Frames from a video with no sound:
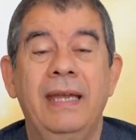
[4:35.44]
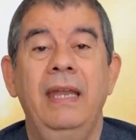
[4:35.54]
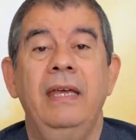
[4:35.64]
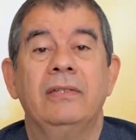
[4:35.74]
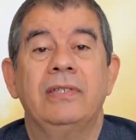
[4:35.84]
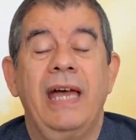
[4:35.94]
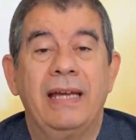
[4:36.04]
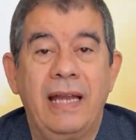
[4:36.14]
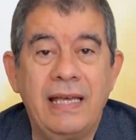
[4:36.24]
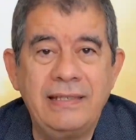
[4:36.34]
Queridos, a
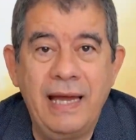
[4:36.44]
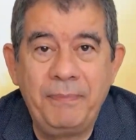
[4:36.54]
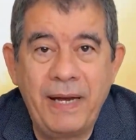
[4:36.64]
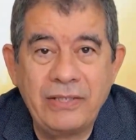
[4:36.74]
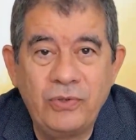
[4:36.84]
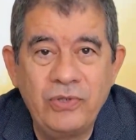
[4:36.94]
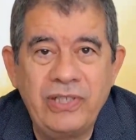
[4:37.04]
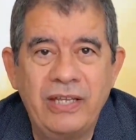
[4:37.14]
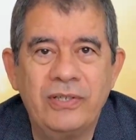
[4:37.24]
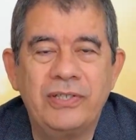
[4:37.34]
graça e a paz do
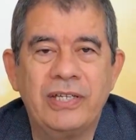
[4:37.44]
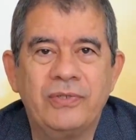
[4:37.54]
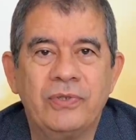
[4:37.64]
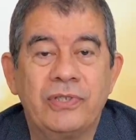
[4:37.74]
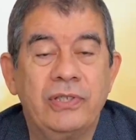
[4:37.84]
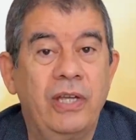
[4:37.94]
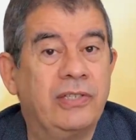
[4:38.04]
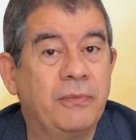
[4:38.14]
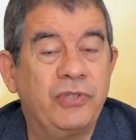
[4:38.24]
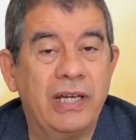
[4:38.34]
Senhor Jesus. Nós
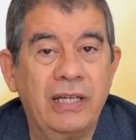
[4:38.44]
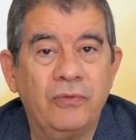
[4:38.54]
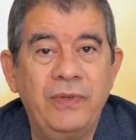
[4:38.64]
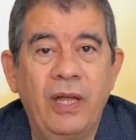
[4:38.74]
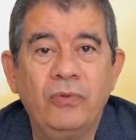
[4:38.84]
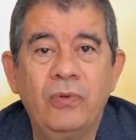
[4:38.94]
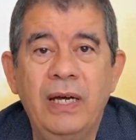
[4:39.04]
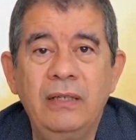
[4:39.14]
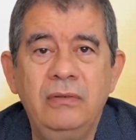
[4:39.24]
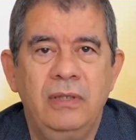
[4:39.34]
estamos chegando no final do
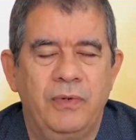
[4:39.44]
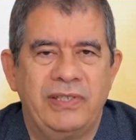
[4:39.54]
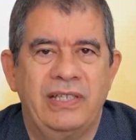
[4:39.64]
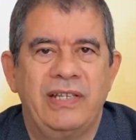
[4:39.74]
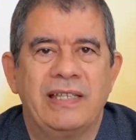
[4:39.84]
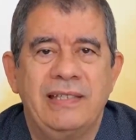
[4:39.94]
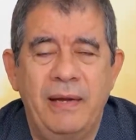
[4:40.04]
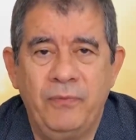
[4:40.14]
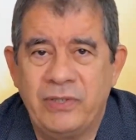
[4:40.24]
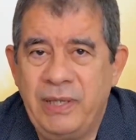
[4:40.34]
ano e você já
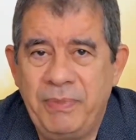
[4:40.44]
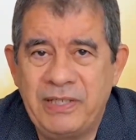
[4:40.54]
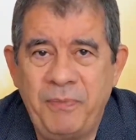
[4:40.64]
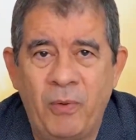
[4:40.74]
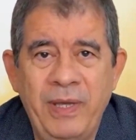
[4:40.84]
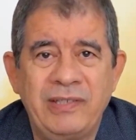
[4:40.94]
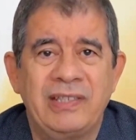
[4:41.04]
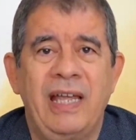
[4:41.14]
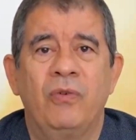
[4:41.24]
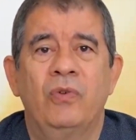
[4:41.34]
sabe, você principalmente que
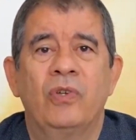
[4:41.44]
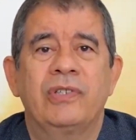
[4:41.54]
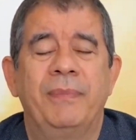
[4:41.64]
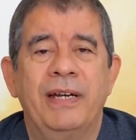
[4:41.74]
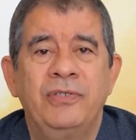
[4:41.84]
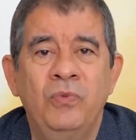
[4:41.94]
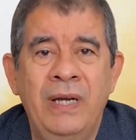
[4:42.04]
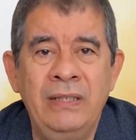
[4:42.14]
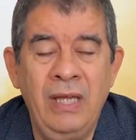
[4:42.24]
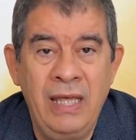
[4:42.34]
está conosco há mais de um
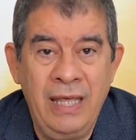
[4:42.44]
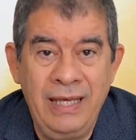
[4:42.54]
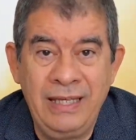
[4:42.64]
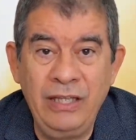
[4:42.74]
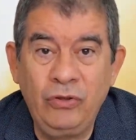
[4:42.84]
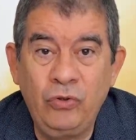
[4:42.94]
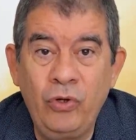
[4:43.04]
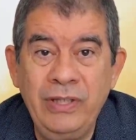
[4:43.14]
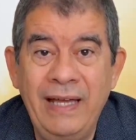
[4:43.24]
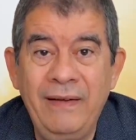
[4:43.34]
ano, que
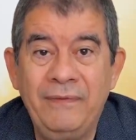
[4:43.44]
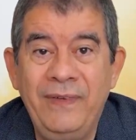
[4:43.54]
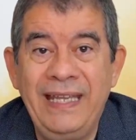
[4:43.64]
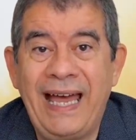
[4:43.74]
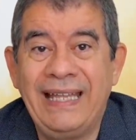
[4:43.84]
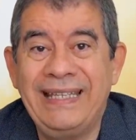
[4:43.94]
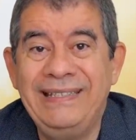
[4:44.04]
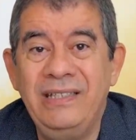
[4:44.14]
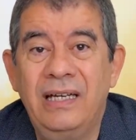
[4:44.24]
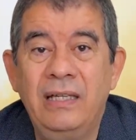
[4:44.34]
toda virada
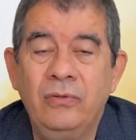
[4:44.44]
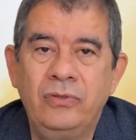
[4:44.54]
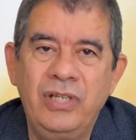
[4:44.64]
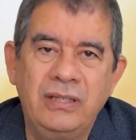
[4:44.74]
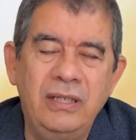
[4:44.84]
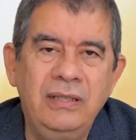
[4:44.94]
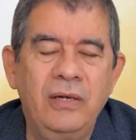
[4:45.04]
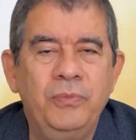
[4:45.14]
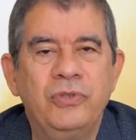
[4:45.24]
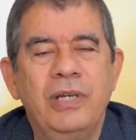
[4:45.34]
de ano, dia
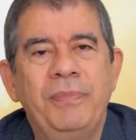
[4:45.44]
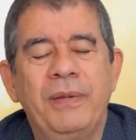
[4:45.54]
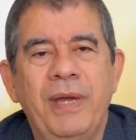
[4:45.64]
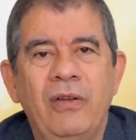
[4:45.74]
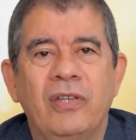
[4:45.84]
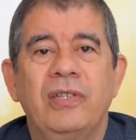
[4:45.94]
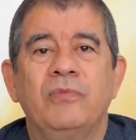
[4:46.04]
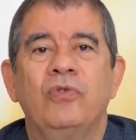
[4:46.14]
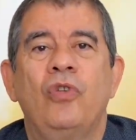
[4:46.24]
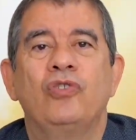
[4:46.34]
31 para o dia 1, nós
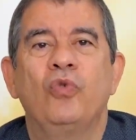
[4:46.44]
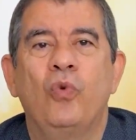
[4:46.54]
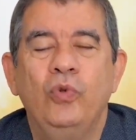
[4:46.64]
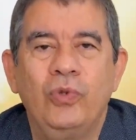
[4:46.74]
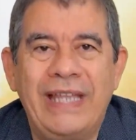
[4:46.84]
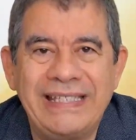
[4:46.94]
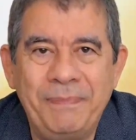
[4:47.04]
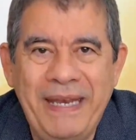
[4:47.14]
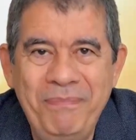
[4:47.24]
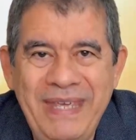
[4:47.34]
temos o nosso culto das
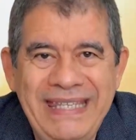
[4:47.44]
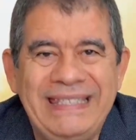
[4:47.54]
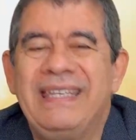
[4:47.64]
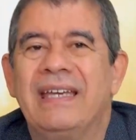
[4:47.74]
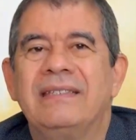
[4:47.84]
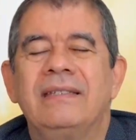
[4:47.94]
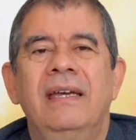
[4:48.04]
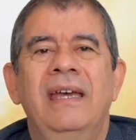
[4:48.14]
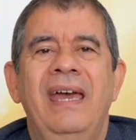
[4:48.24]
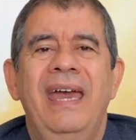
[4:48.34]
primícias.
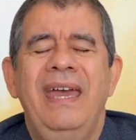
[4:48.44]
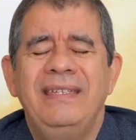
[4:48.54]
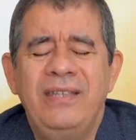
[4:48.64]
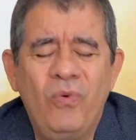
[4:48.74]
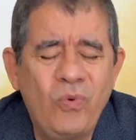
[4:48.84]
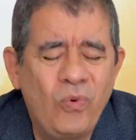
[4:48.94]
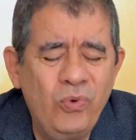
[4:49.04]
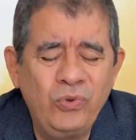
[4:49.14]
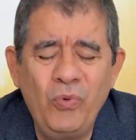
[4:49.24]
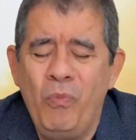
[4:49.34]
Esse é um
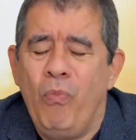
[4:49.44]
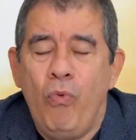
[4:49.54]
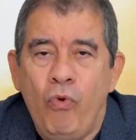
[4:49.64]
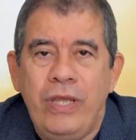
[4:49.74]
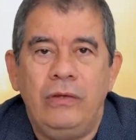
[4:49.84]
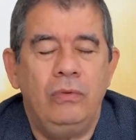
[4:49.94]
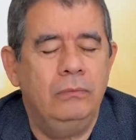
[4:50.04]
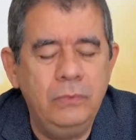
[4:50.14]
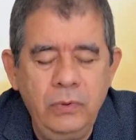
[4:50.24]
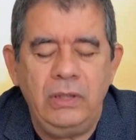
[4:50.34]
culto muito,
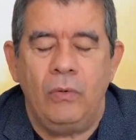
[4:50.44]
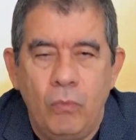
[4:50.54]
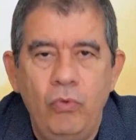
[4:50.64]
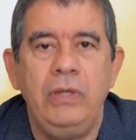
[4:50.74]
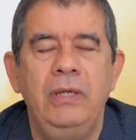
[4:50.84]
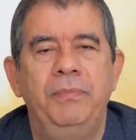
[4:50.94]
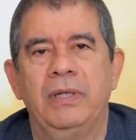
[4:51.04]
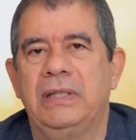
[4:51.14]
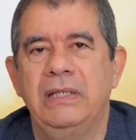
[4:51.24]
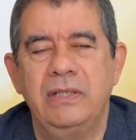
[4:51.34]
muito, muito
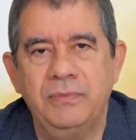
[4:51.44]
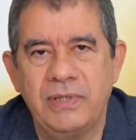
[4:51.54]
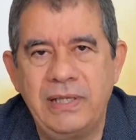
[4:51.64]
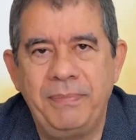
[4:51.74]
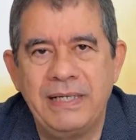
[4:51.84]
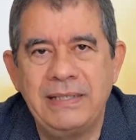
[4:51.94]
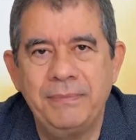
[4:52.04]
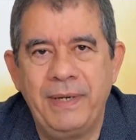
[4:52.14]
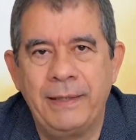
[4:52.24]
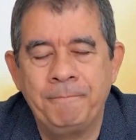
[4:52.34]
importante de você
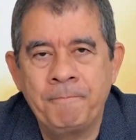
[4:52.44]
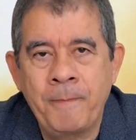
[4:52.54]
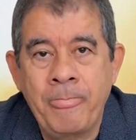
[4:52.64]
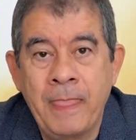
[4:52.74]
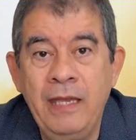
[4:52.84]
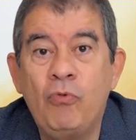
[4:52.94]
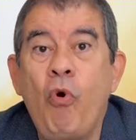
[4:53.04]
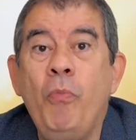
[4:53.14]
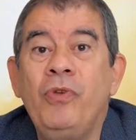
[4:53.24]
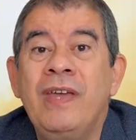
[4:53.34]
participar. E
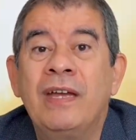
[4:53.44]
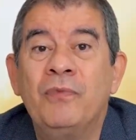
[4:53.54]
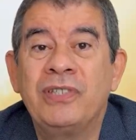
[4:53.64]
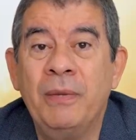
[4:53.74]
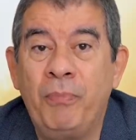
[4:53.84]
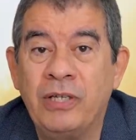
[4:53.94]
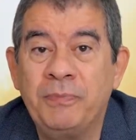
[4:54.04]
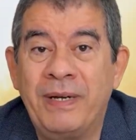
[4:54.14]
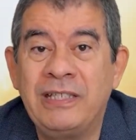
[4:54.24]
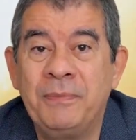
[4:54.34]
como que é que você
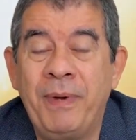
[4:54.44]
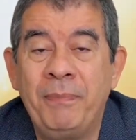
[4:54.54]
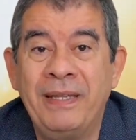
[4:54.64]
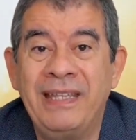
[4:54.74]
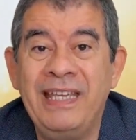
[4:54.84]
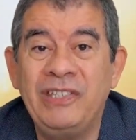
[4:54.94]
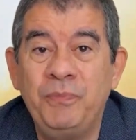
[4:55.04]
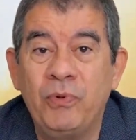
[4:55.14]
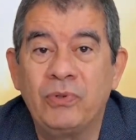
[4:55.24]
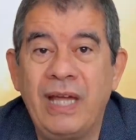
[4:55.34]
pode participar para
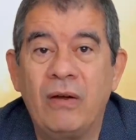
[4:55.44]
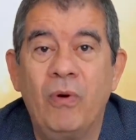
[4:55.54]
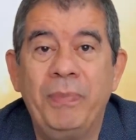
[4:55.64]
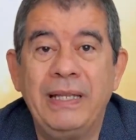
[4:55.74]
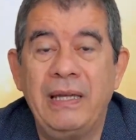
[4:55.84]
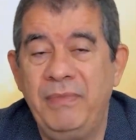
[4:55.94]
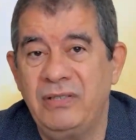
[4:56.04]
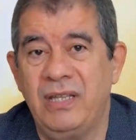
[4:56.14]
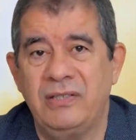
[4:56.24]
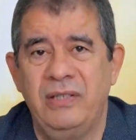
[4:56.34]
desfrutar
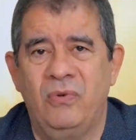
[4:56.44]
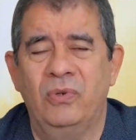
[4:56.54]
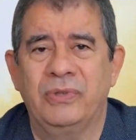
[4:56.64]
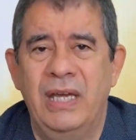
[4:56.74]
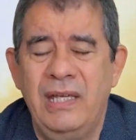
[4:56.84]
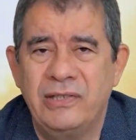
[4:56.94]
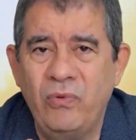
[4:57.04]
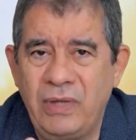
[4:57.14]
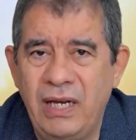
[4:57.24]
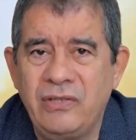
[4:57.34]
completamente desse culto?
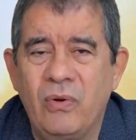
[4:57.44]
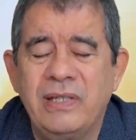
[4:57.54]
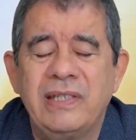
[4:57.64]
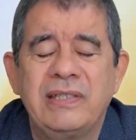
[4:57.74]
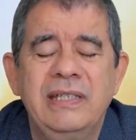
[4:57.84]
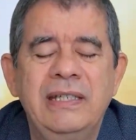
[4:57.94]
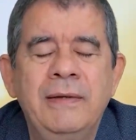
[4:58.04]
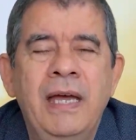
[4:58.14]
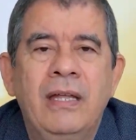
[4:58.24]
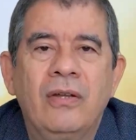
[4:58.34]
São três coisas
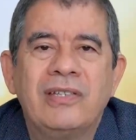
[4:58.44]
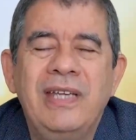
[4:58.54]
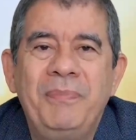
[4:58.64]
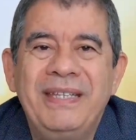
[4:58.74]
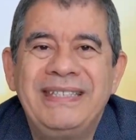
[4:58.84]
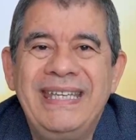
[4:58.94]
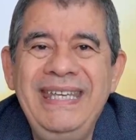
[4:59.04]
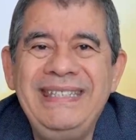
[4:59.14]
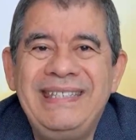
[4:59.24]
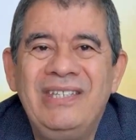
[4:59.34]
que nós sempre
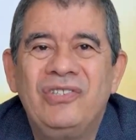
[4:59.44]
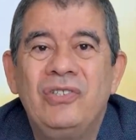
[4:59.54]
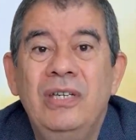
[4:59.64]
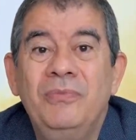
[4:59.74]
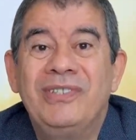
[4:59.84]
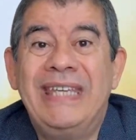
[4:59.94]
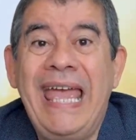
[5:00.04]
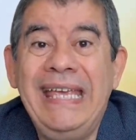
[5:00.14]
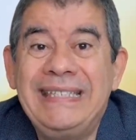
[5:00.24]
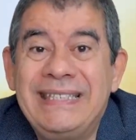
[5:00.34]
insistimos,
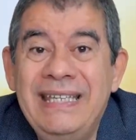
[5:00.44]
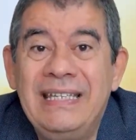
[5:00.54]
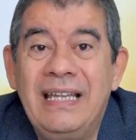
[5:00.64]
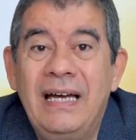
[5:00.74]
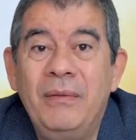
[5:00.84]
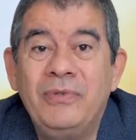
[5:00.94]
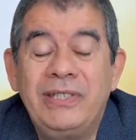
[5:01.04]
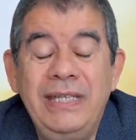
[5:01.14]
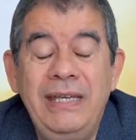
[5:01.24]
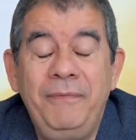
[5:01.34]

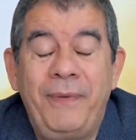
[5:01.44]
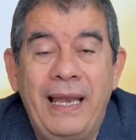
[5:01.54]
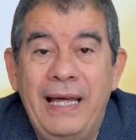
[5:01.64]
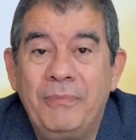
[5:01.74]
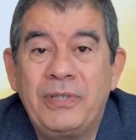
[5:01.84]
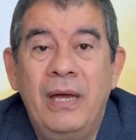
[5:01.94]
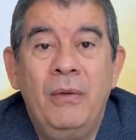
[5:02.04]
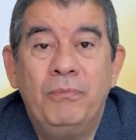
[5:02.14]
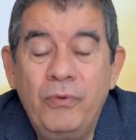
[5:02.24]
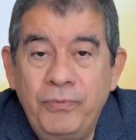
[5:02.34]
ensinamos e falamos.
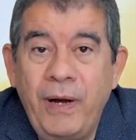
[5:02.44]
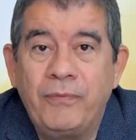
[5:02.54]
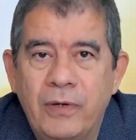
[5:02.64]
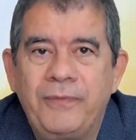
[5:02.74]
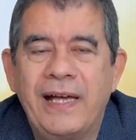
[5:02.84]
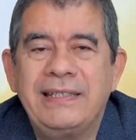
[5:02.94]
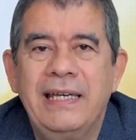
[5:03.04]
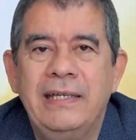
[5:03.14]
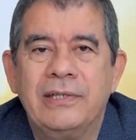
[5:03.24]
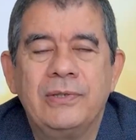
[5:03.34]
Por favor,
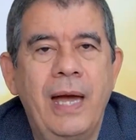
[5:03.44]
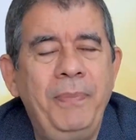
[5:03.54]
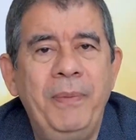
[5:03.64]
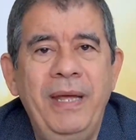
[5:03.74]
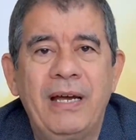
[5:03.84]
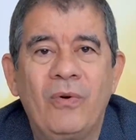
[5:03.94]
faça isso. A primeira